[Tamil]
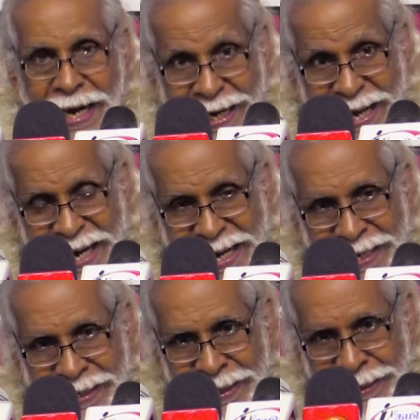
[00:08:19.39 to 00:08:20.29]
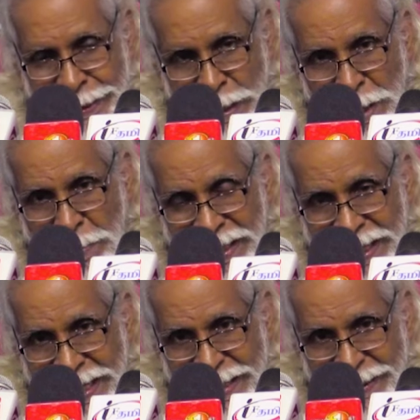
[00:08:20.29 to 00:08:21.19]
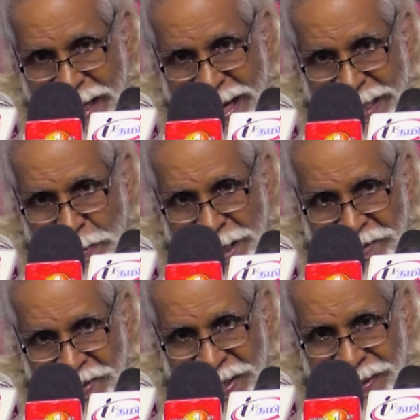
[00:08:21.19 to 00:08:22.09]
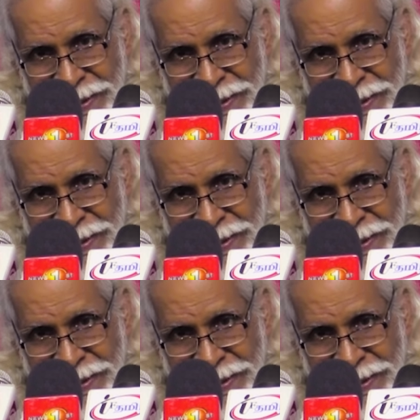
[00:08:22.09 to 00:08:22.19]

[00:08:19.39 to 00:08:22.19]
ஆனால் தமிழ் மக்களின் தாயகம் என்று